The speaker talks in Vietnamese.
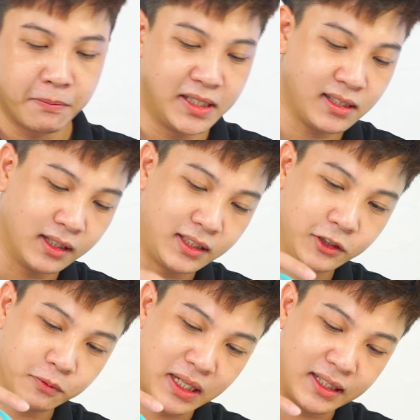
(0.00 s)
Bây giờ
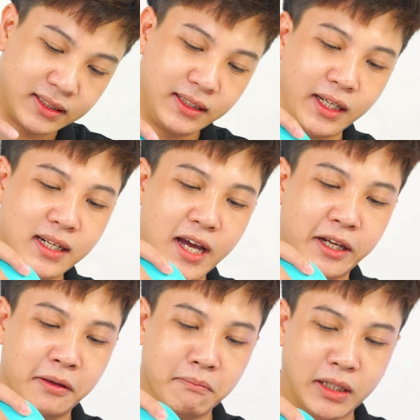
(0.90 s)
thì chúng ta sẽ tiến
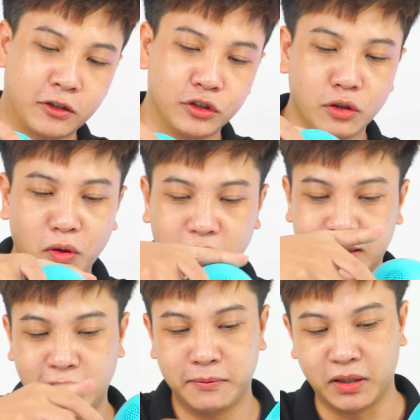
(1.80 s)
hành bật con robot
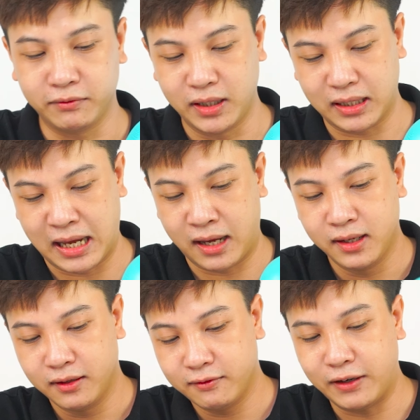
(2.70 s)
này lên bằng việc là
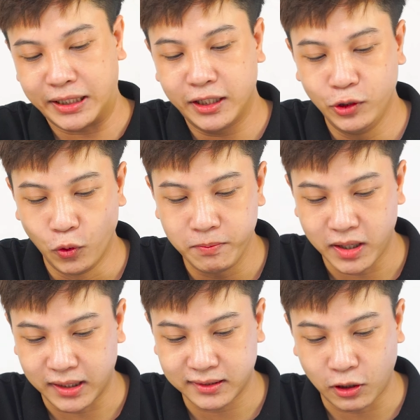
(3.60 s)
vặn cái núm
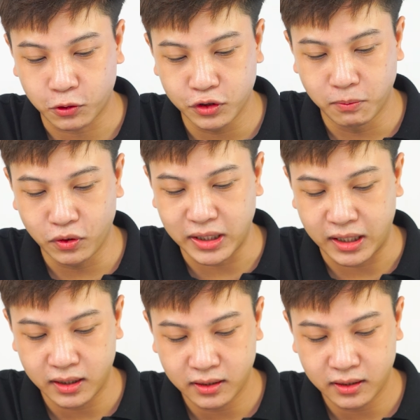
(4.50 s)
ở đằng sau con robot này.